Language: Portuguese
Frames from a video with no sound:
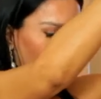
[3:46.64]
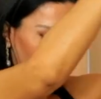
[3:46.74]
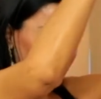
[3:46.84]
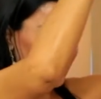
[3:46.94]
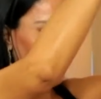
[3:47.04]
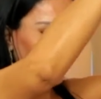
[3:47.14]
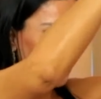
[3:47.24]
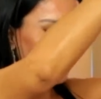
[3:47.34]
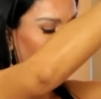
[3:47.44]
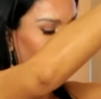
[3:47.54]
não. Você vai
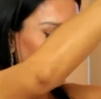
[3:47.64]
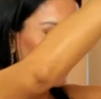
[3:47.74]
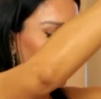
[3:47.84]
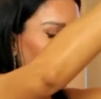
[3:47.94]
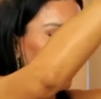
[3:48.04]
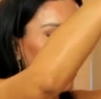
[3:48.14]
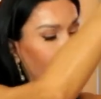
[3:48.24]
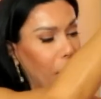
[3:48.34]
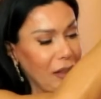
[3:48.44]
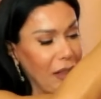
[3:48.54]
gastar uma grana
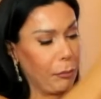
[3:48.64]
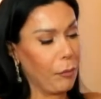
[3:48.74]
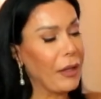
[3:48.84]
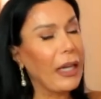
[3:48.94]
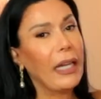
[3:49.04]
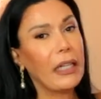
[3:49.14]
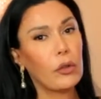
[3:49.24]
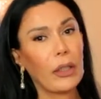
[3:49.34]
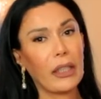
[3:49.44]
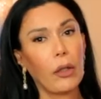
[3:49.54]
boa. Por exemplo,
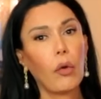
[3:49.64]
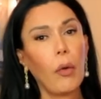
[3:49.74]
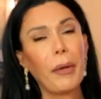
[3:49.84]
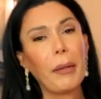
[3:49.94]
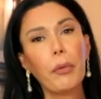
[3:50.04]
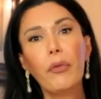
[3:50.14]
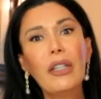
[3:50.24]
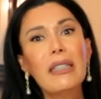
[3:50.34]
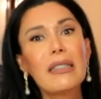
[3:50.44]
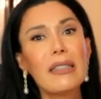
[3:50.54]
isso aqui eu comprei por
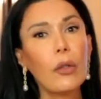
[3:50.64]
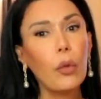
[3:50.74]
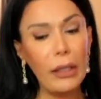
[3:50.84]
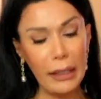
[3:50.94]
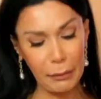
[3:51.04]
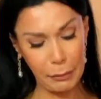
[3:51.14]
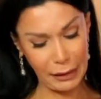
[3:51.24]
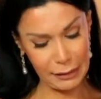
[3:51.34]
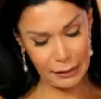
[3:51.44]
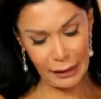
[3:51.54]
25
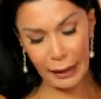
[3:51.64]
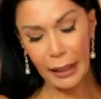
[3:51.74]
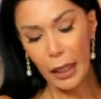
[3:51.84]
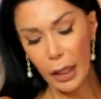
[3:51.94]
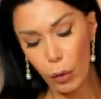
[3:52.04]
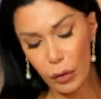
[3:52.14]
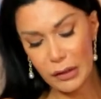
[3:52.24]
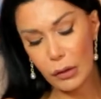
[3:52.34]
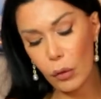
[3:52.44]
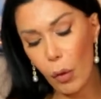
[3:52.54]
libras, né? Eu
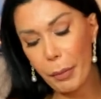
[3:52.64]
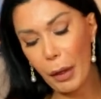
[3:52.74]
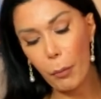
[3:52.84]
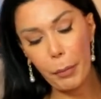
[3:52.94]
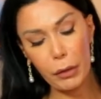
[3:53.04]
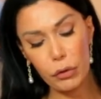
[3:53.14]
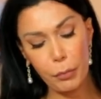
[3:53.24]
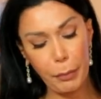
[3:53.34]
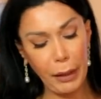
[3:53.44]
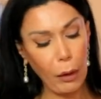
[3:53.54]
consigo comprar um pano
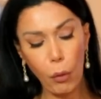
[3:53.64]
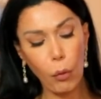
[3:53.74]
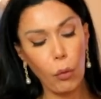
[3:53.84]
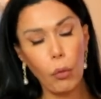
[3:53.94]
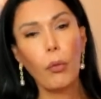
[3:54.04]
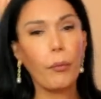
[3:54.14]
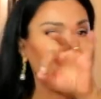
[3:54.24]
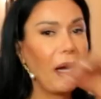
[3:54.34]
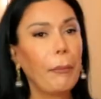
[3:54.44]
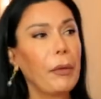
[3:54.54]
de um
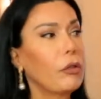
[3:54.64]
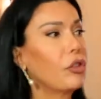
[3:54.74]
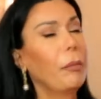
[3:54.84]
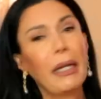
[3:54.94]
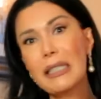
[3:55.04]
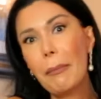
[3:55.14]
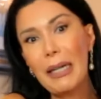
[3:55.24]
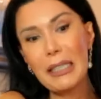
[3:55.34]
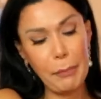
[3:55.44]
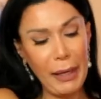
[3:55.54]
caminho de mesa
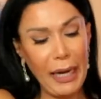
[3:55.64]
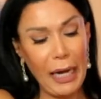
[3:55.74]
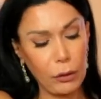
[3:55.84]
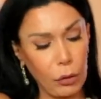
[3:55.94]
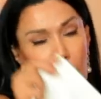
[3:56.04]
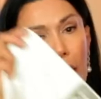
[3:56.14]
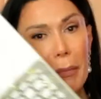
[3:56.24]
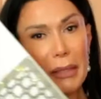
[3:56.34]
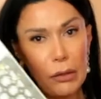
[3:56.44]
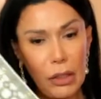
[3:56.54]
mais barato,
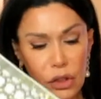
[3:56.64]
mas eu